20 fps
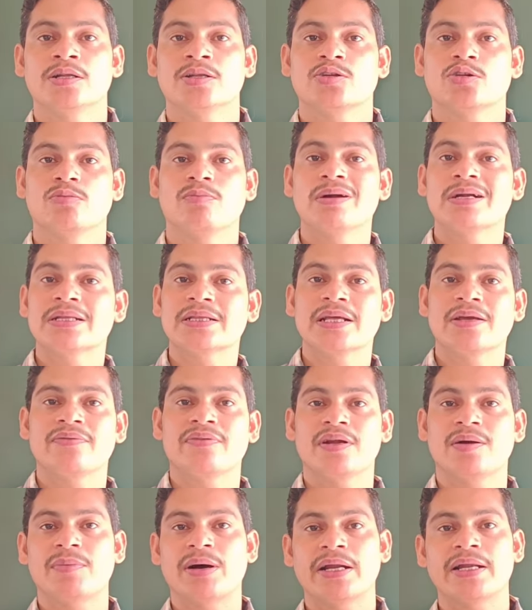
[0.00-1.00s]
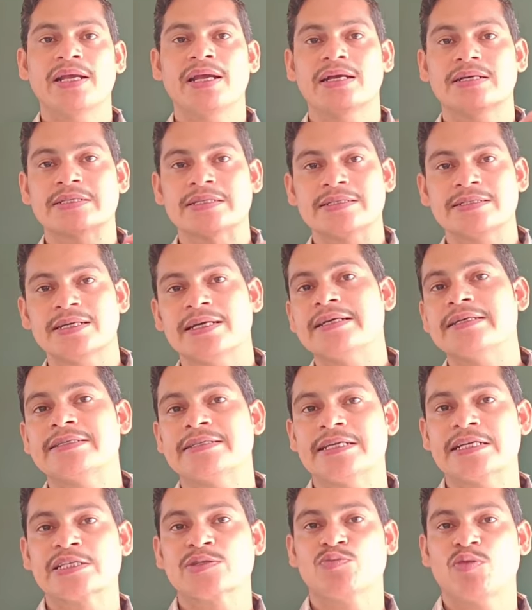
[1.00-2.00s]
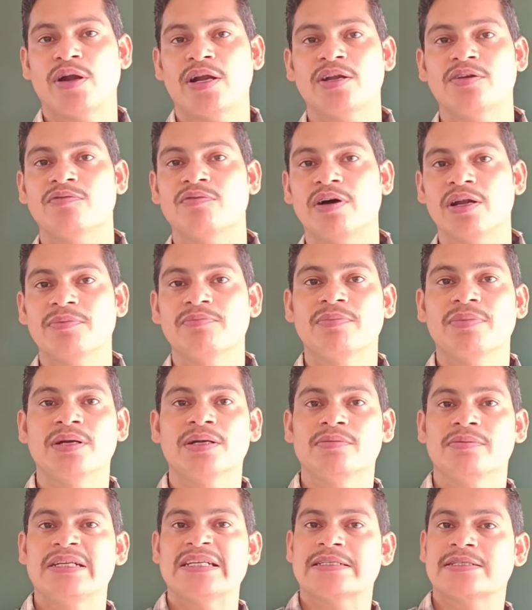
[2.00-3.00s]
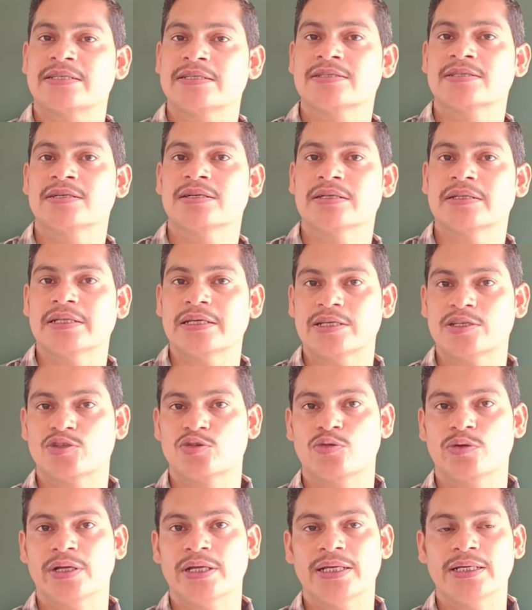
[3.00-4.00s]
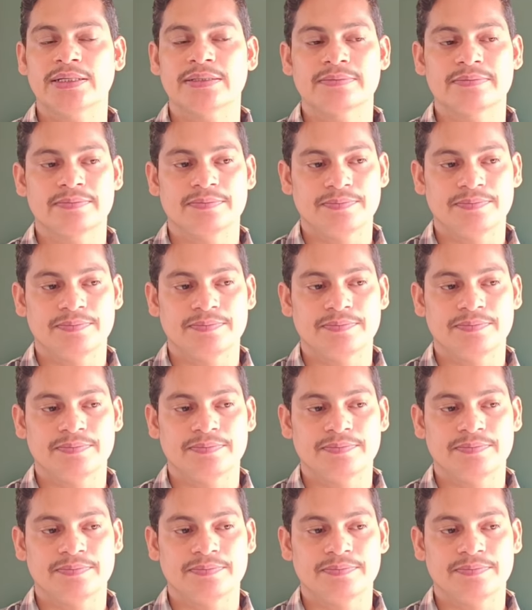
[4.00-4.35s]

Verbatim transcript: तो बढ़ते हैं फिर हमारी एक्सरसाइज 6.1 पर डिस्कस करते हैं इसको ठीक है